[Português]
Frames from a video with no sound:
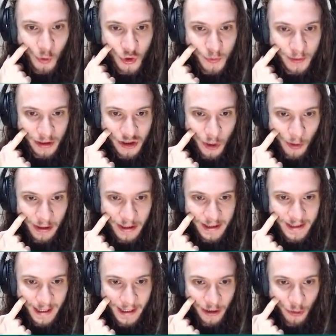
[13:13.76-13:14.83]
Os meninos estão ali
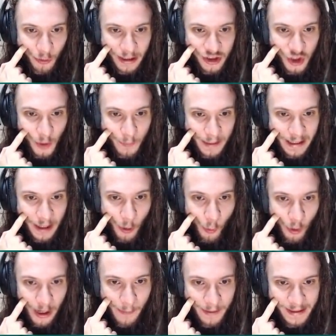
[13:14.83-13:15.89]
distraindo ele só pra ele não
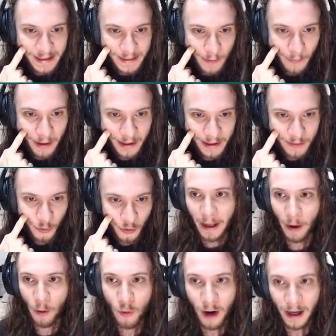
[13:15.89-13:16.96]
olhar pra cima mesmo.
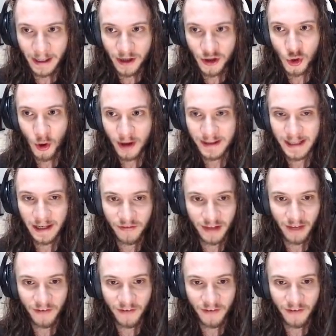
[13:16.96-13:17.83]
É um cara só, a safe tá